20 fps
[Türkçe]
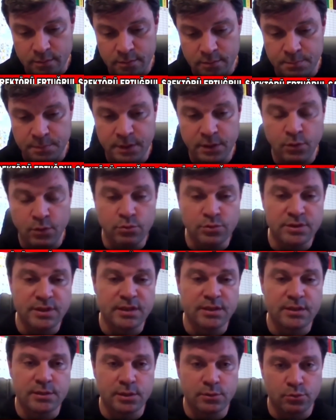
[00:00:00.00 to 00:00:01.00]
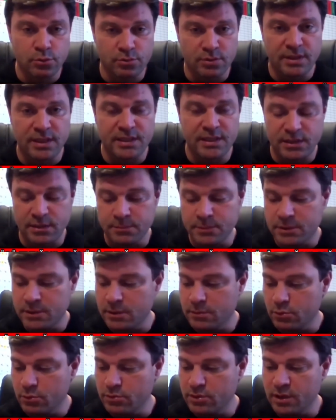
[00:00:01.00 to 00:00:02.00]
bir önceki sezon geçtiğimiz
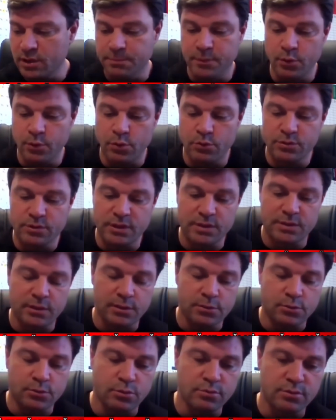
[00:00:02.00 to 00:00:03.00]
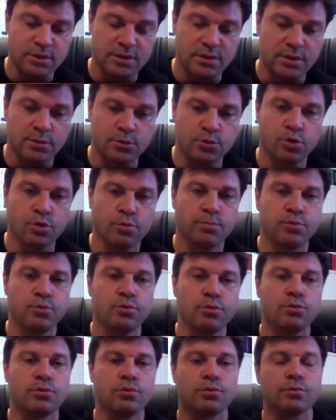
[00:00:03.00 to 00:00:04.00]
sezon değil bir önceki sezon işte çok
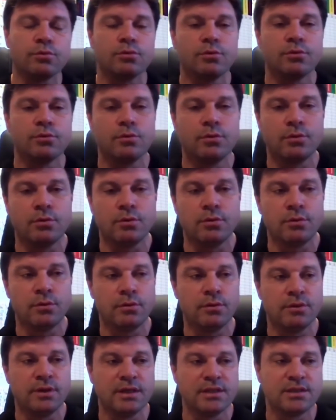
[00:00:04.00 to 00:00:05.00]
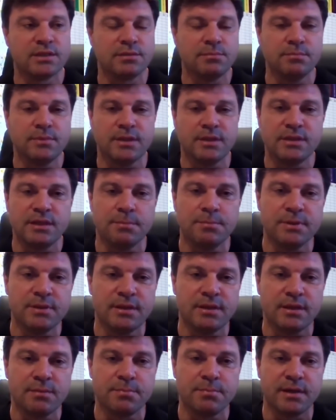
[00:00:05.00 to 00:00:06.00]
büyük e, yatırımlar
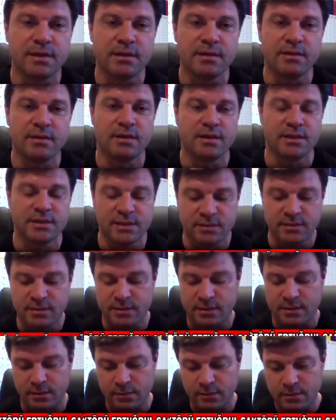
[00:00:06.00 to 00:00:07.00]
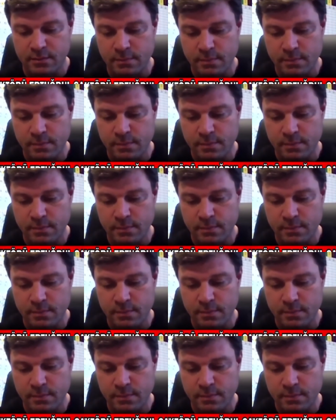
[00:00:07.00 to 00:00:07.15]
yapılarak paralar harcanarak